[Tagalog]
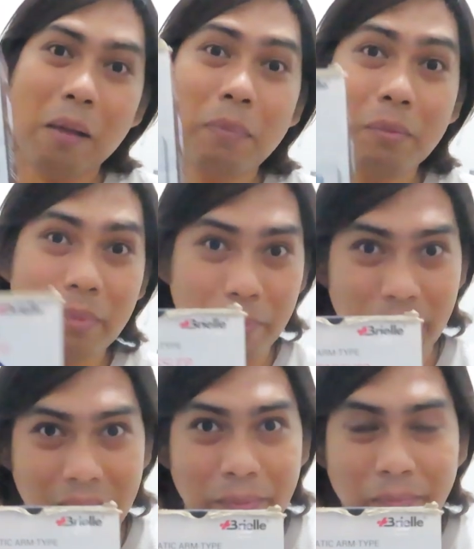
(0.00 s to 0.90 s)
pang
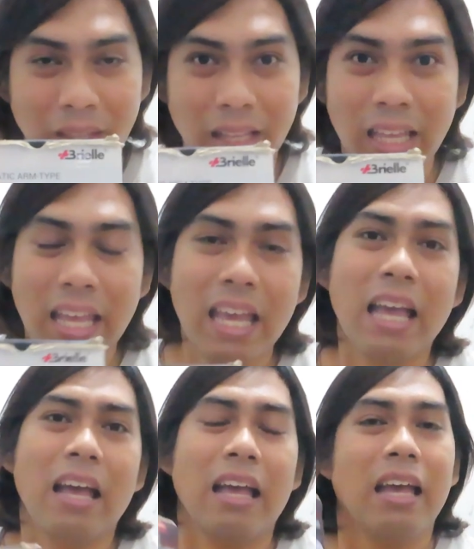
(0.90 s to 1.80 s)
BP
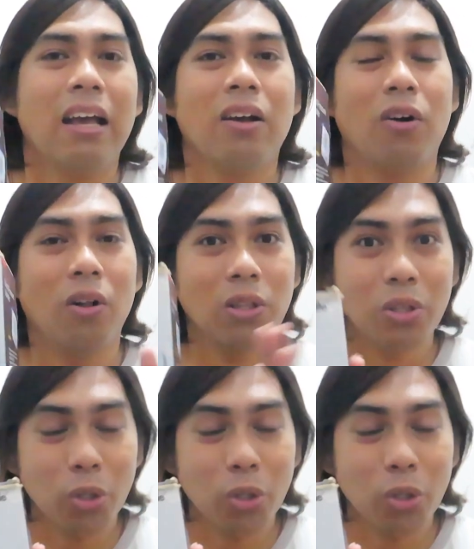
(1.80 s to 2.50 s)
although